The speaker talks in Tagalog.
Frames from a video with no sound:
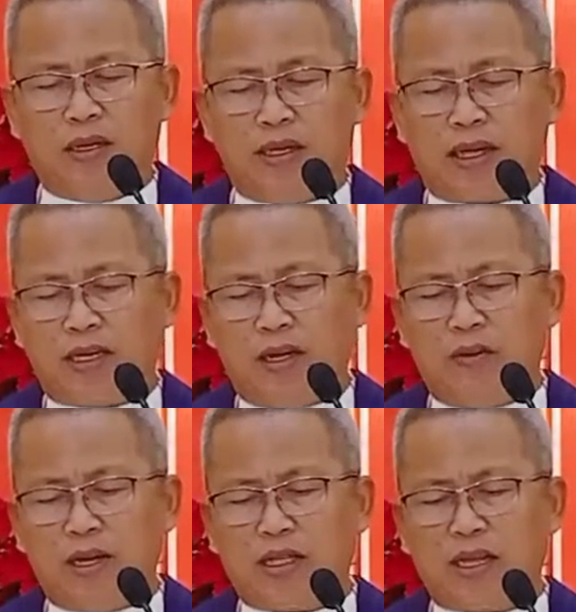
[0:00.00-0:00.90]

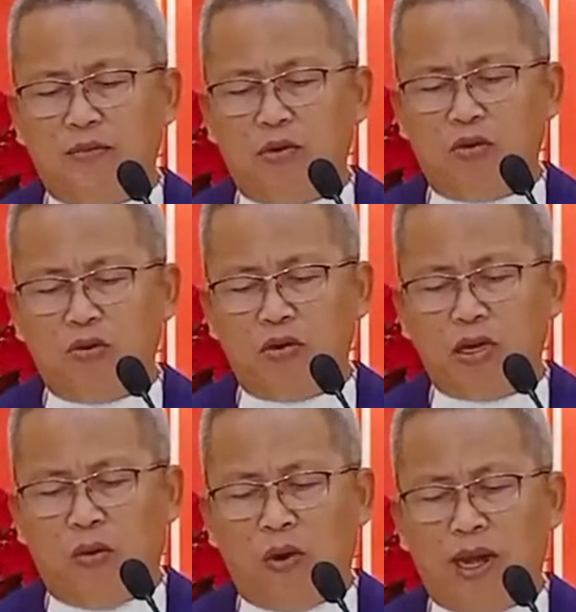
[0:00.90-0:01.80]
Nakadawat kamo
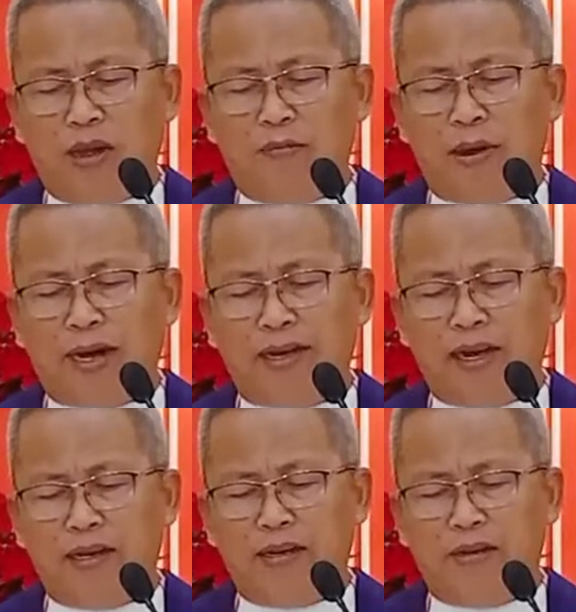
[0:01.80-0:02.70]
nga walay
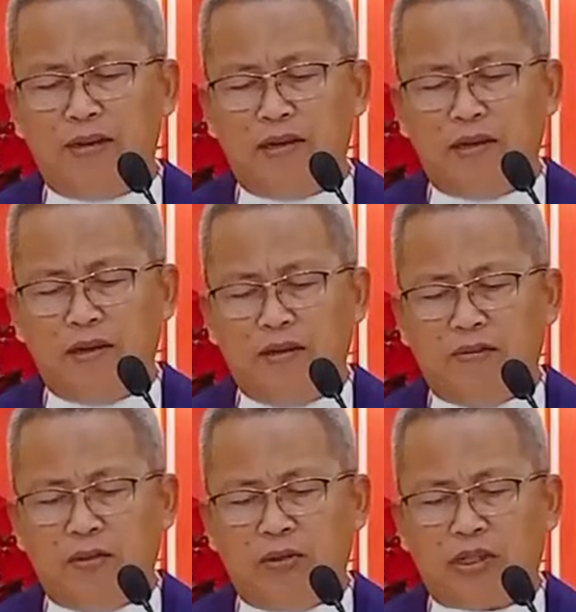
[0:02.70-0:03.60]
bayad
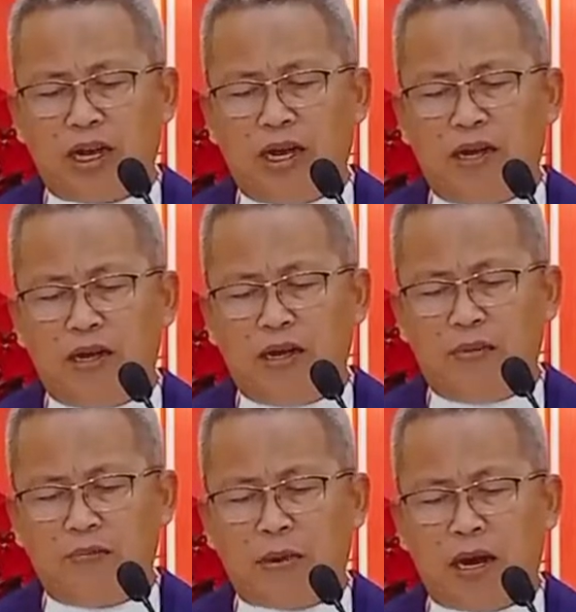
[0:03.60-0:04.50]
busa
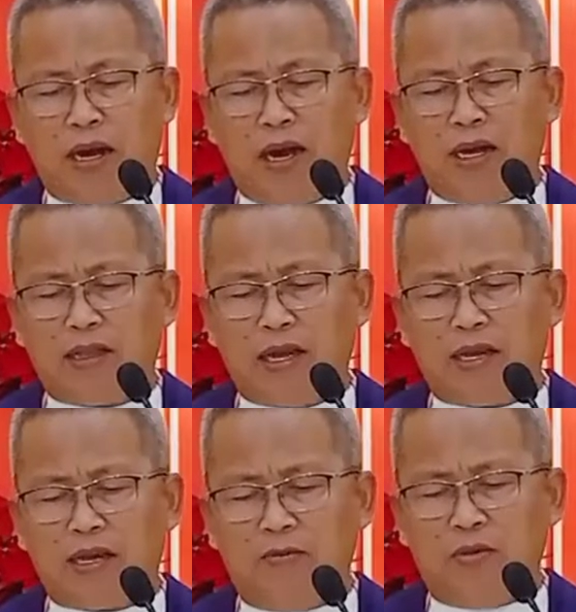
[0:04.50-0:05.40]

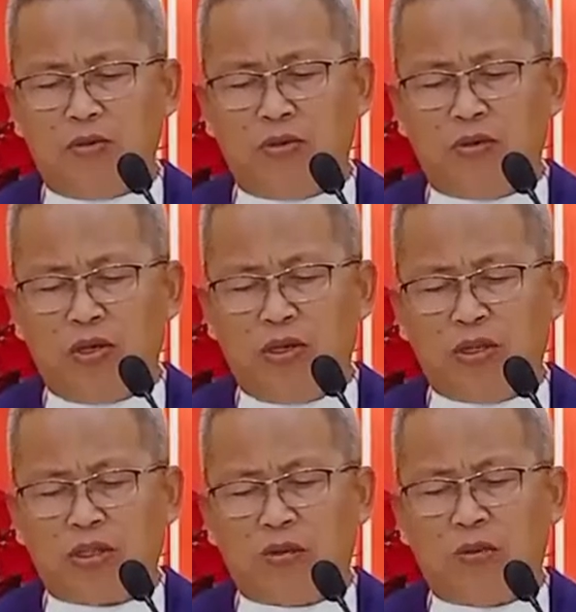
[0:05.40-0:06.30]
panghatag kamo
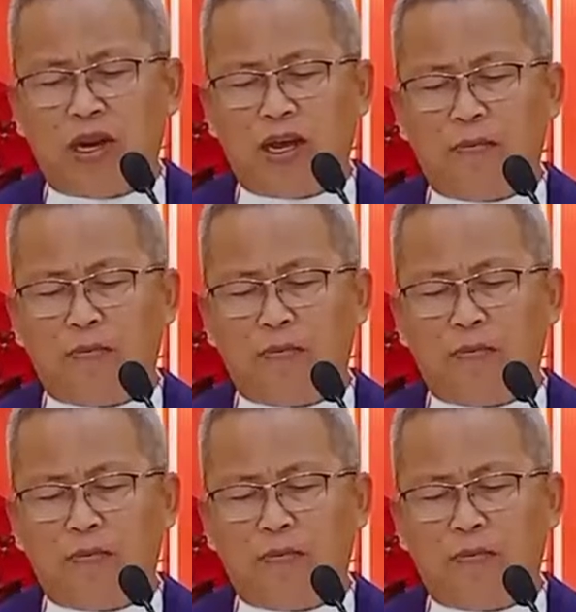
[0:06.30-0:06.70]
sa walay